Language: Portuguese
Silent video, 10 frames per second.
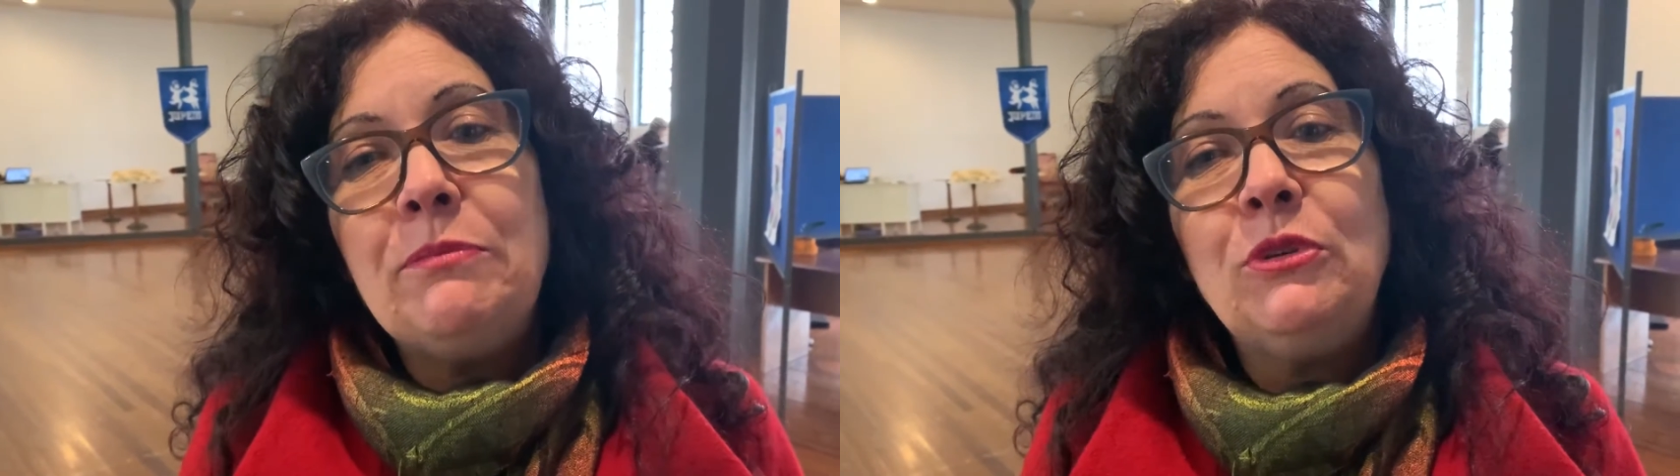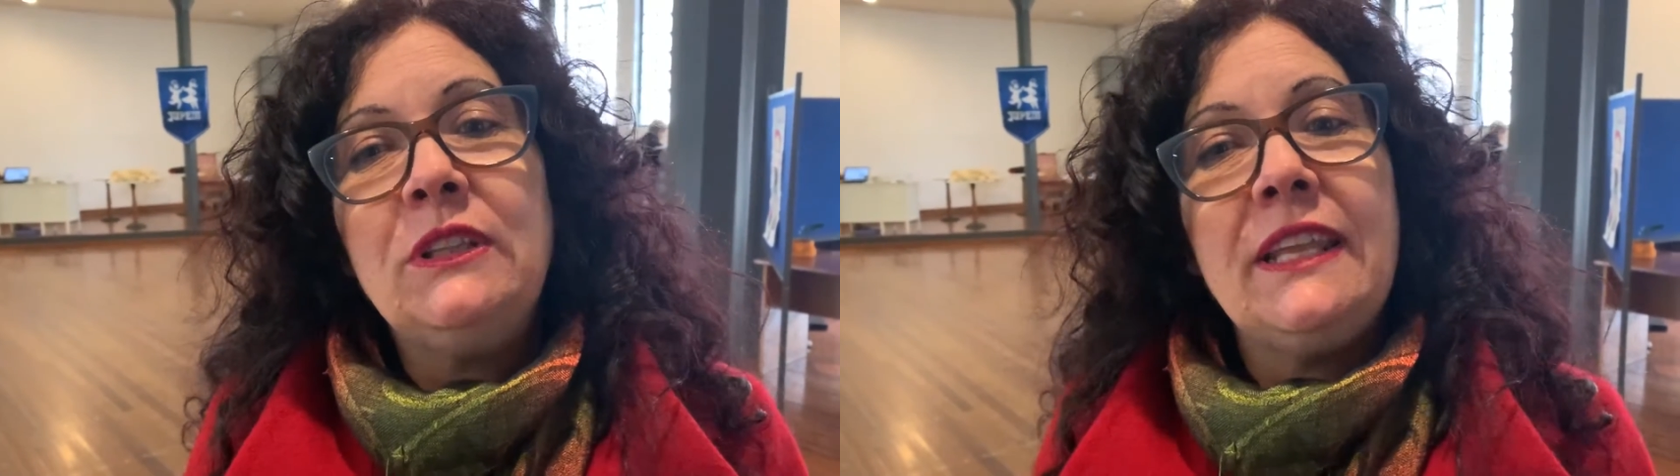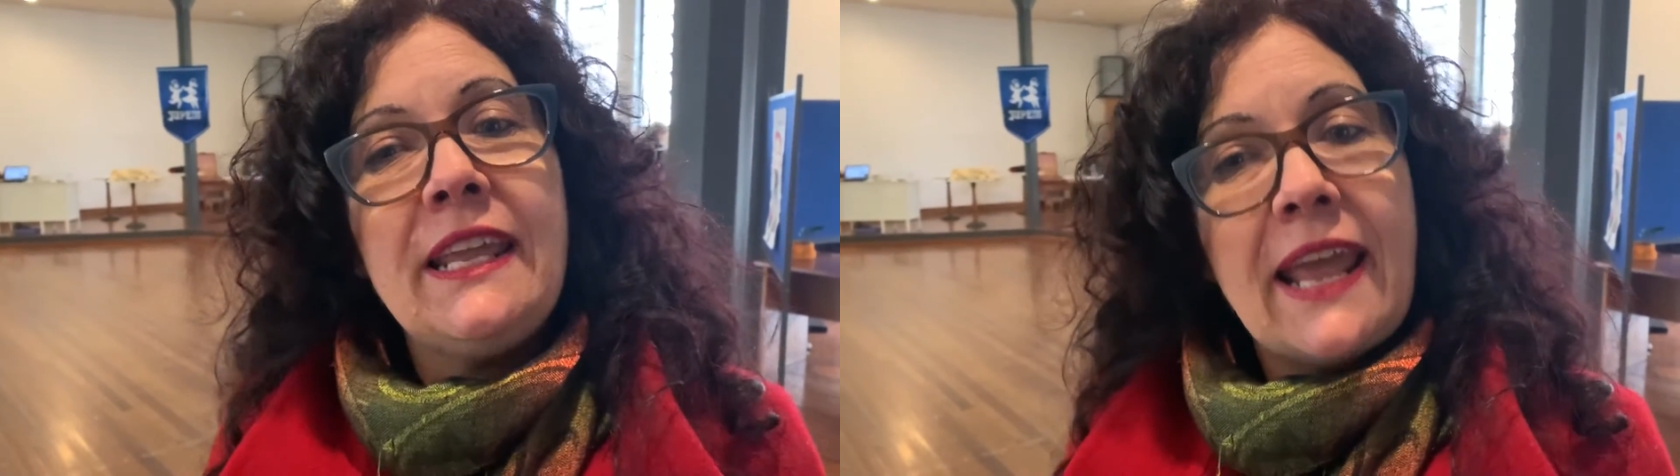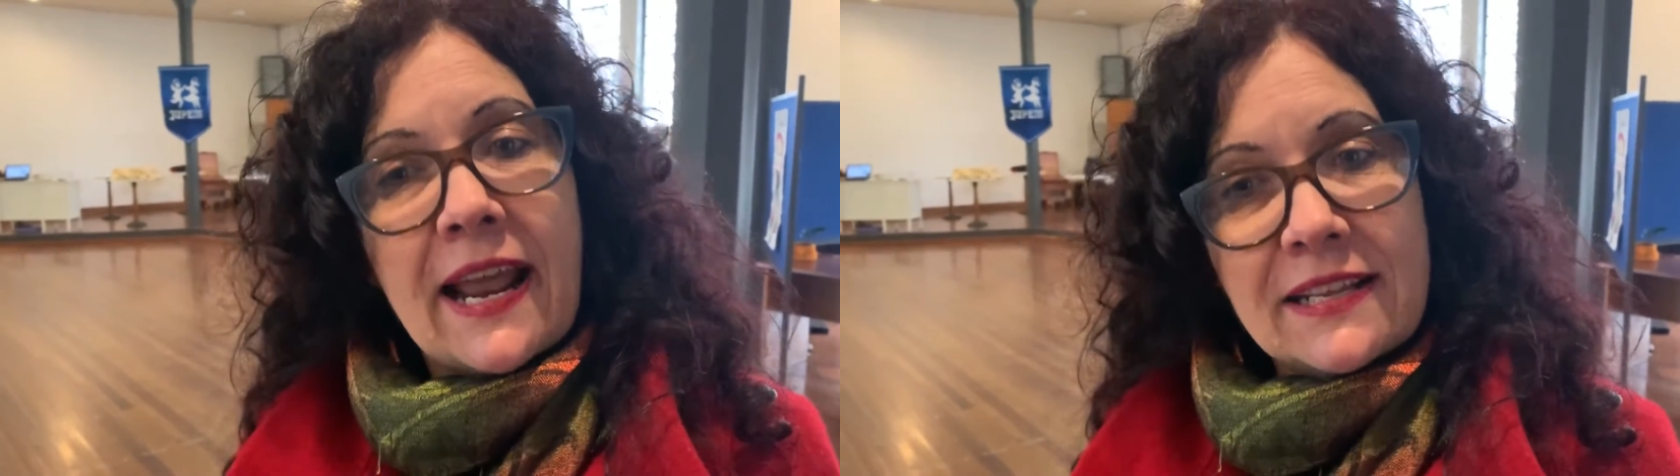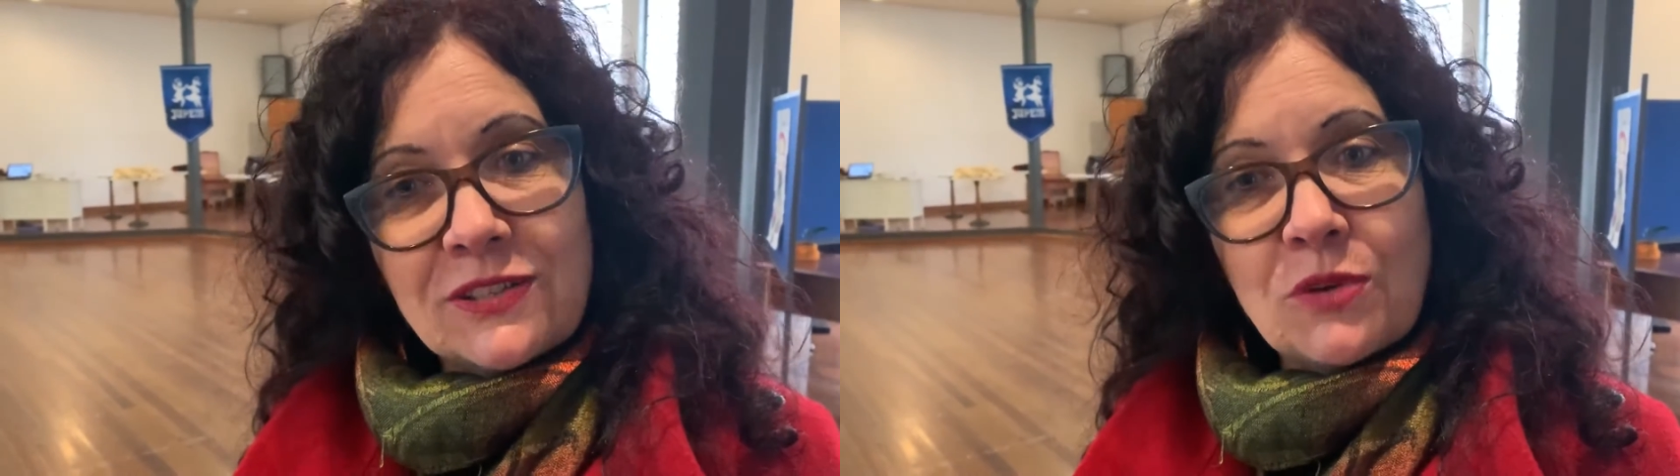por ter
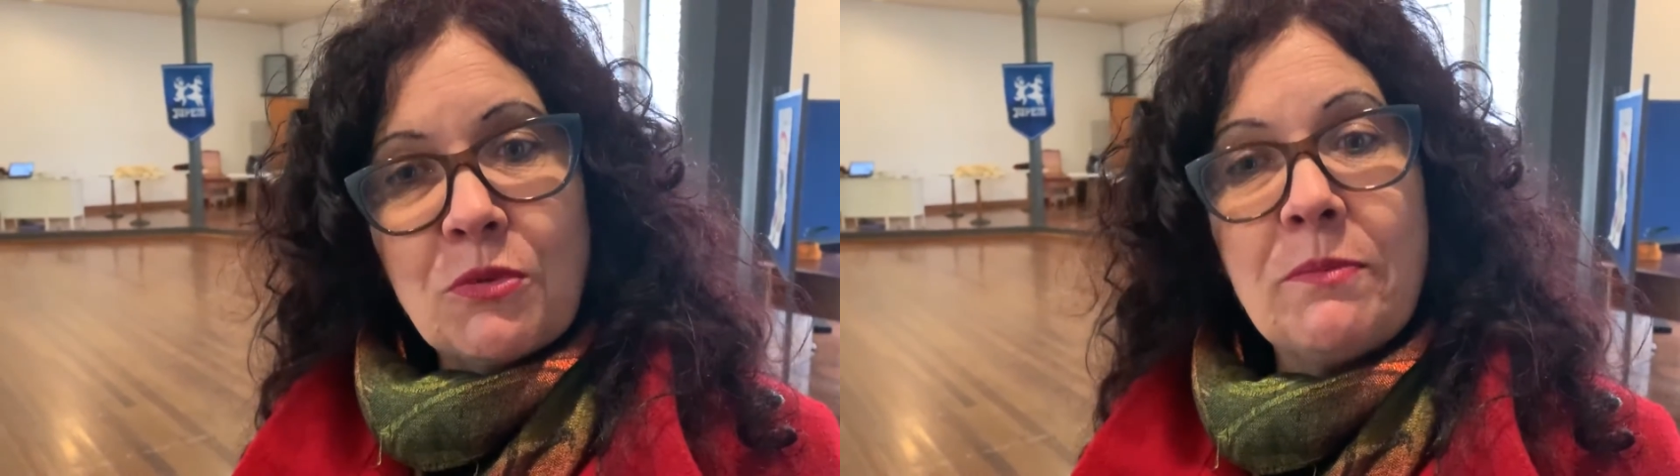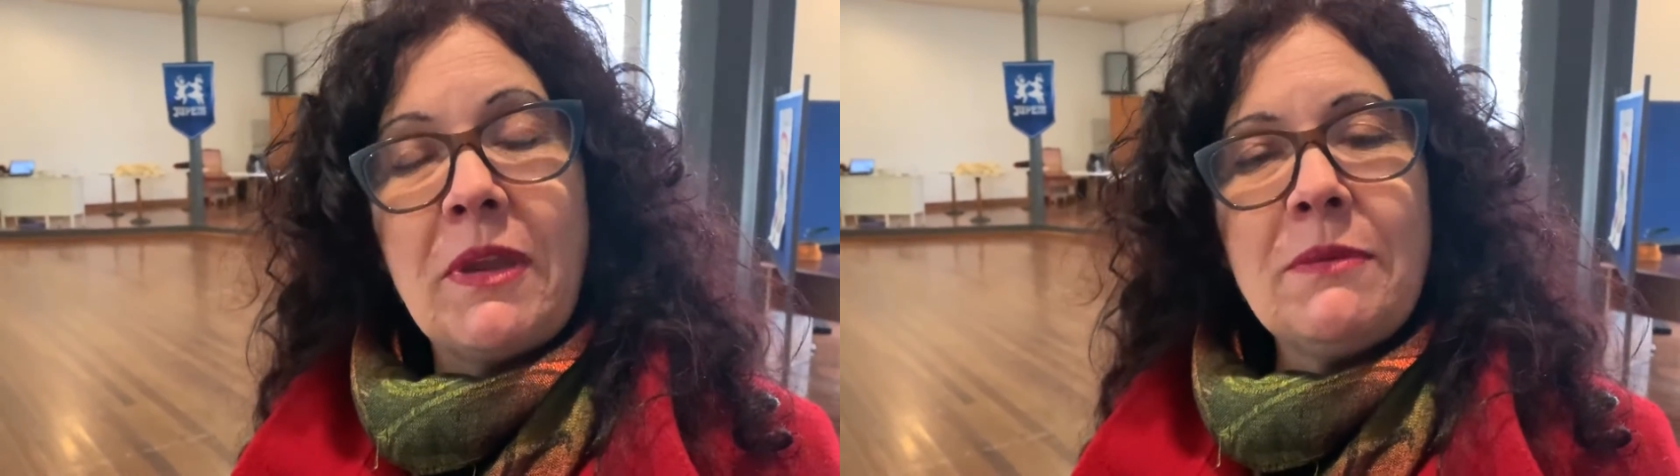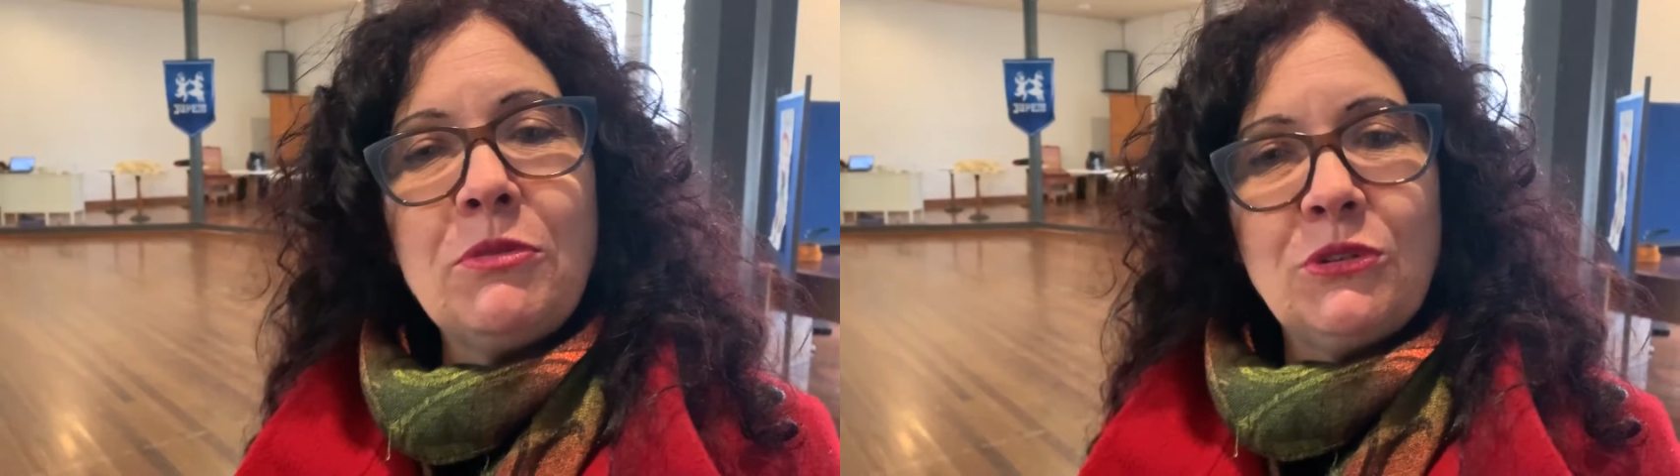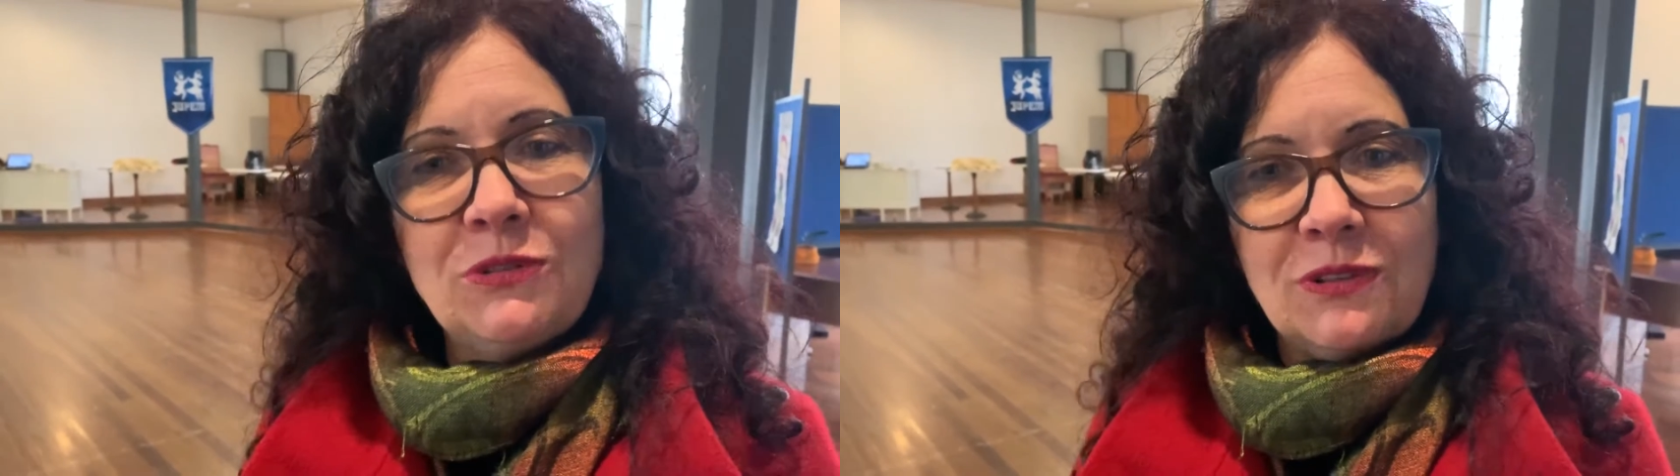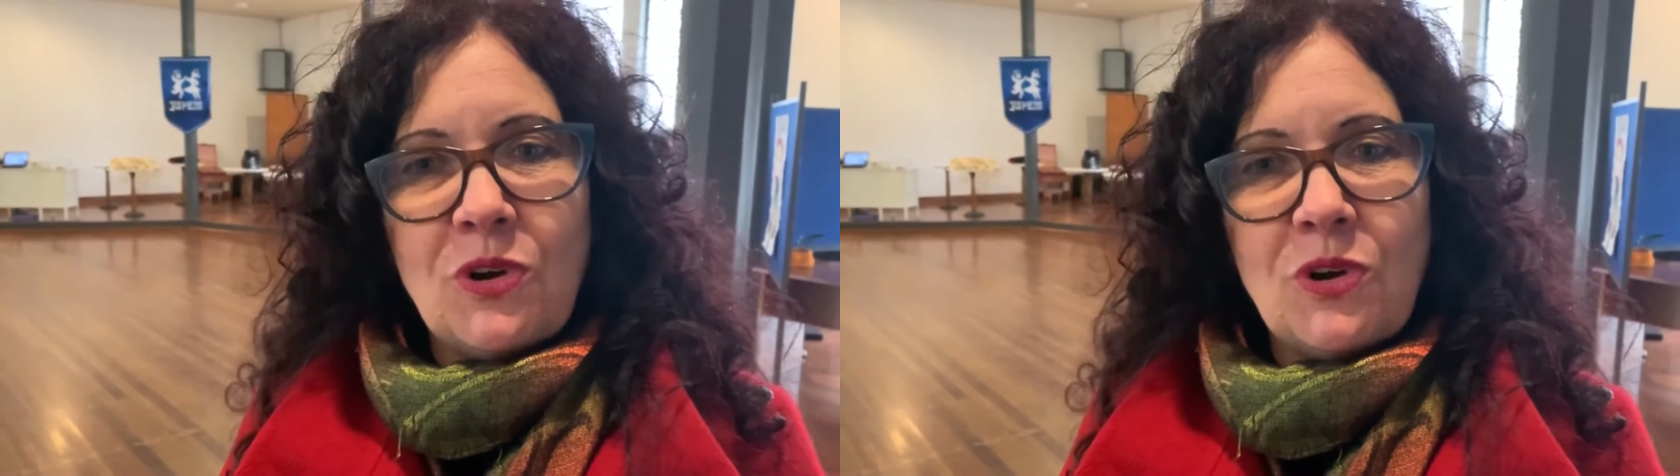elas como membro,